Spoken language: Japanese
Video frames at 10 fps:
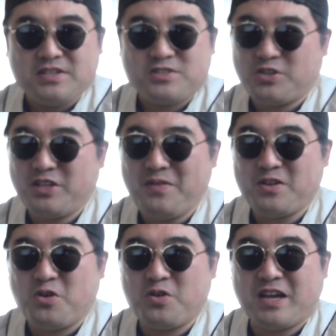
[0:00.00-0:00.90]
それで
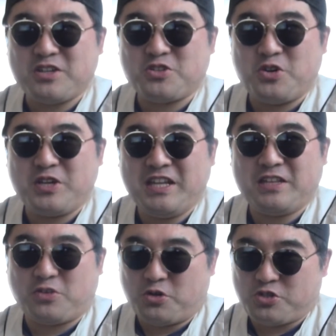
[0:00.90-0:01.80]
は今回の商品
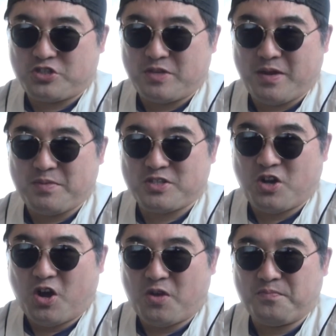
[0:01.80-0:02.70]
に登場してもらいま
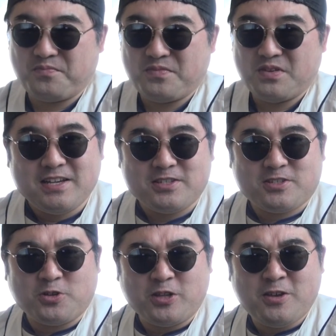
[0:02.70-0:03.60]
しょう。
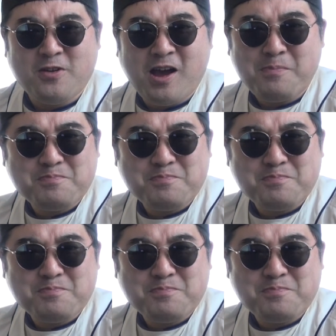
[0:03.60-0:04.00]
それでは